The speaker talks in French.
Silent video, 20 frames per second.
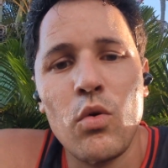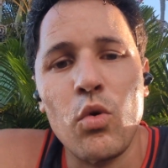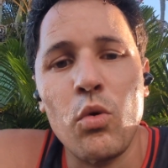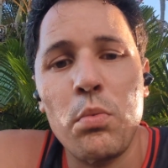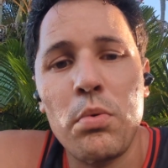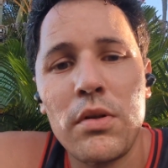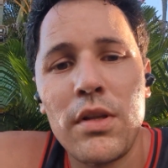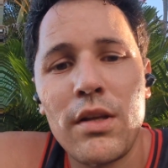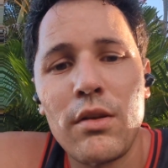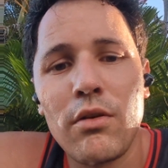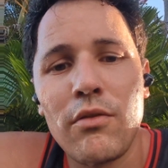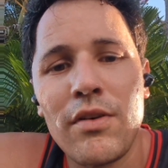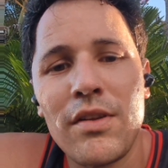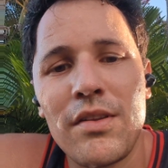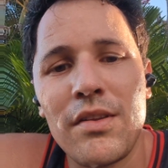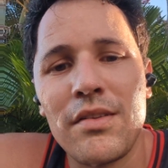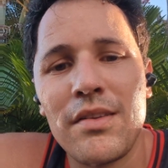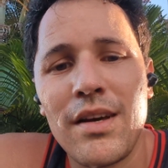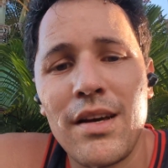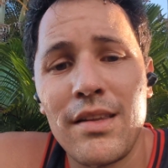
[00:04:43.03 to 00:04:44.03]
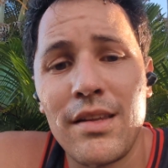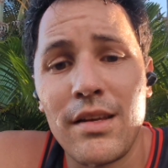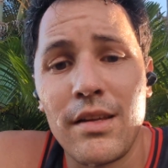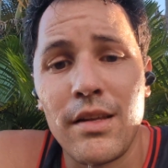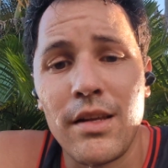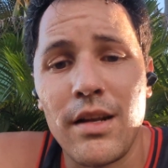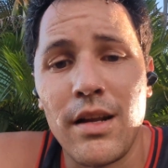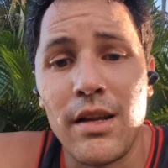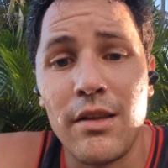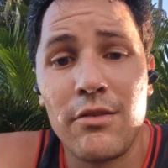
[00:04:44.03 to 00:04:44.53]
Ou peut-être en fait c'est ça la
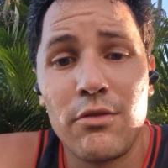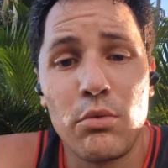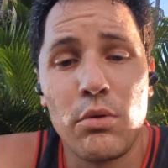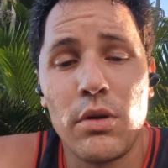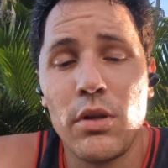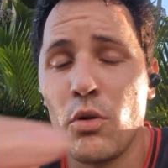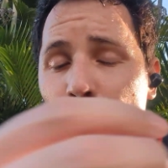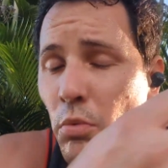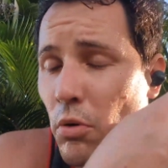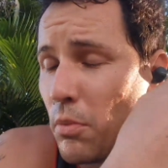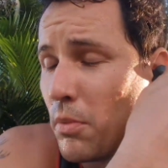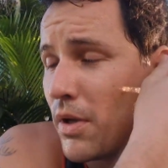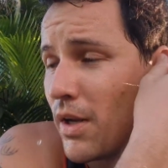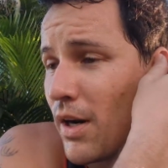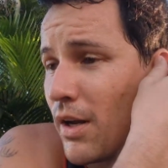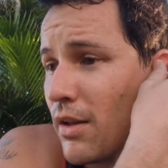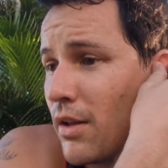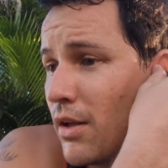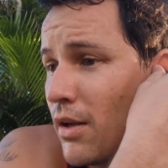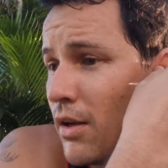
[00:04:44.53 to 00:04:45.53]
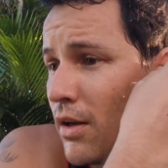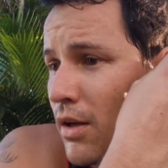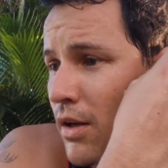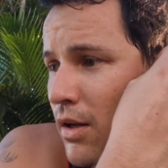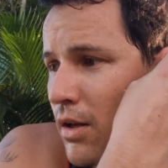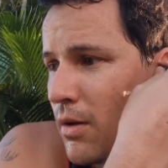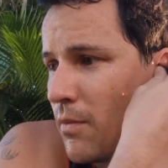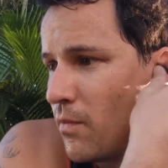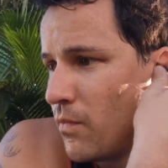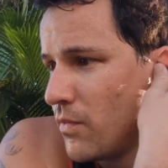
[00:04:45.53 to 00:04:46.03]
technique, les souhaits de première année,
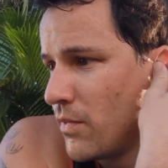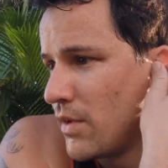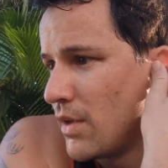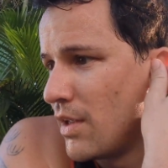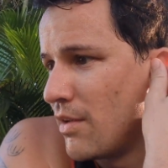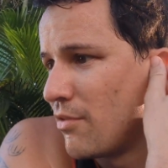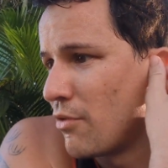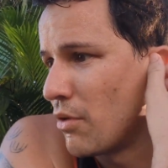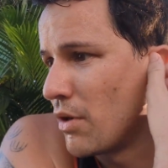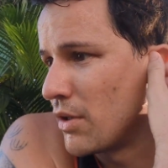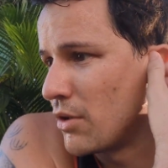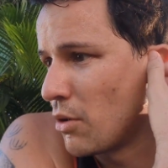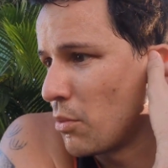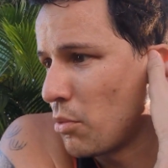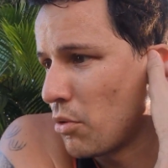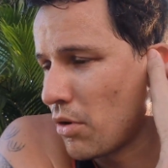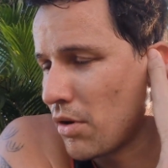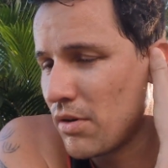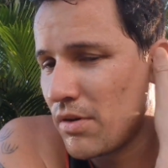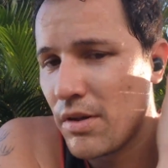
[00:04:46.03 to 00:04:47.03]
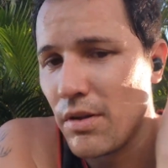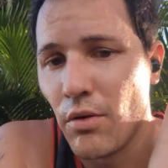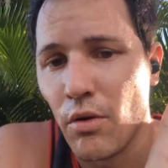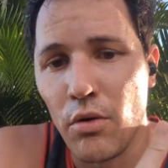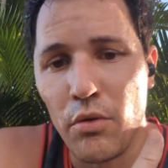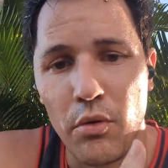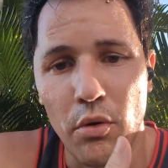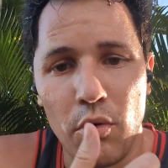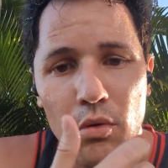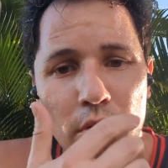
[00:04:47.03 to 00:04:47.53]
il faut les temporiser dans
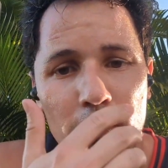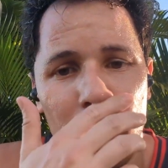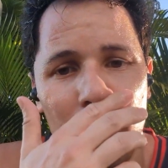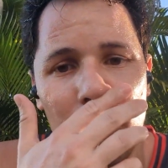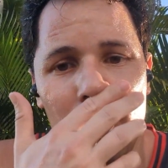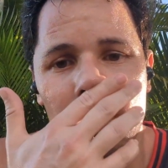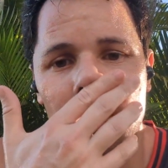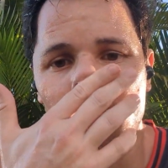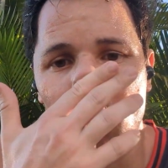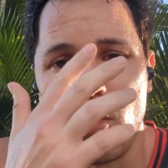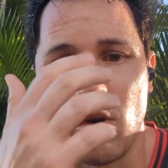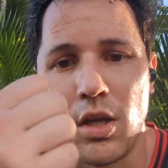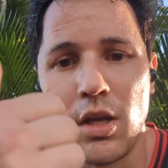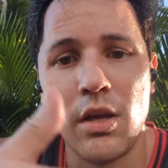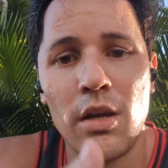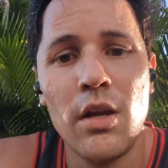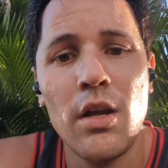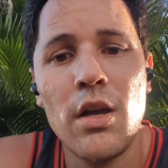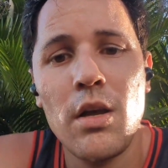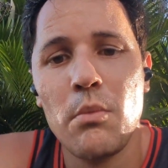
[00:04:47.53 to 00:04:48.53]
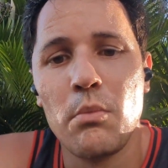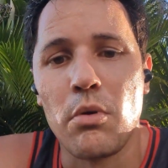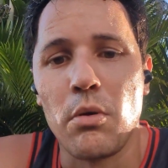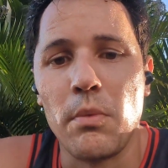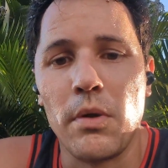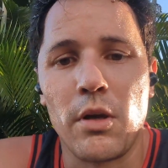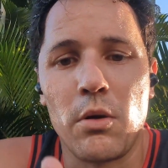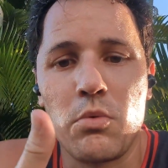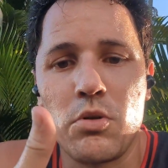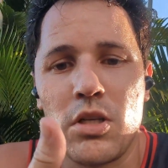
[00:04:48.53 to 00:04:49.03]
le temps. Il faut dire ok,
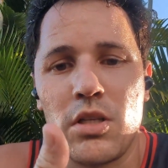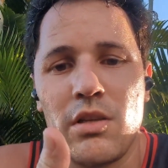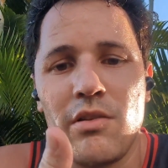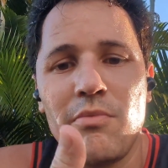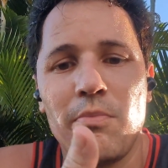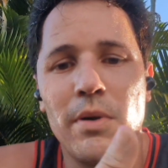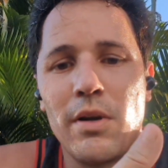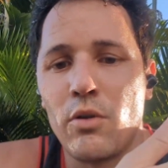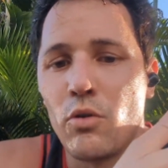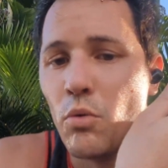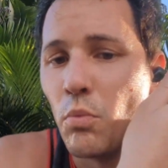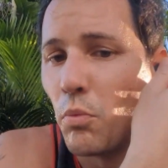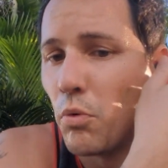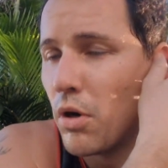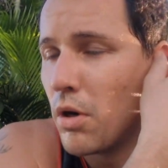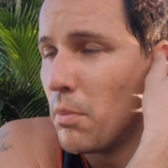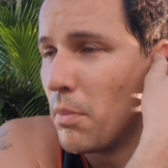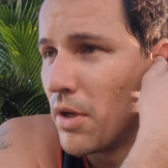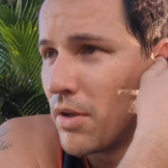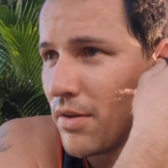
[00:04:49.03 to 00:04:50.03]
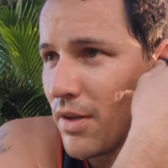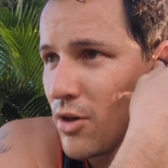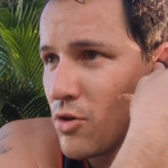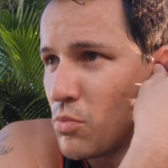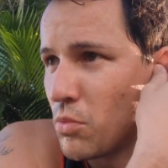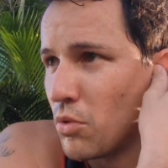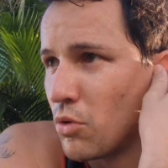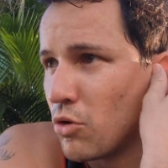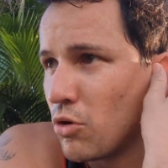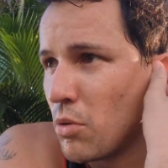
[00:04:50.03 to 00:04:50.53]
premier objectif, perte de poids, ben ça je
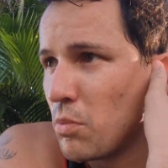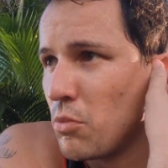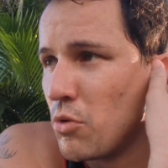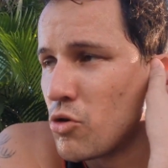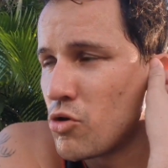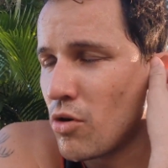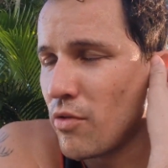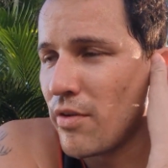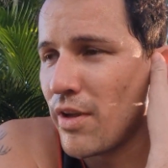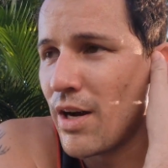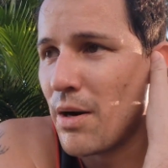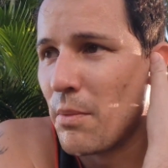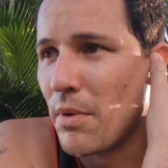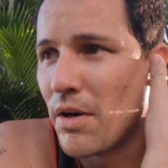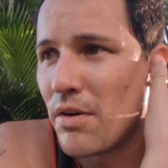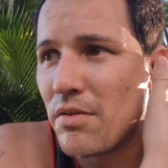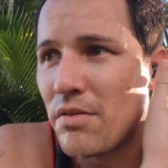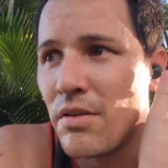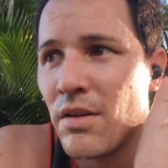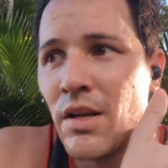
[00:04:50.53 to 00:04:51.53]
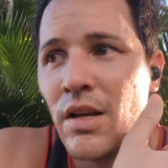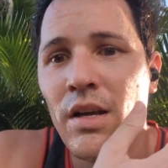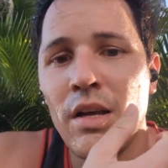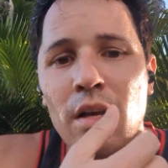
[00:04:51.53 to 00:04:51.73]
m'en occupe de janvier à mars,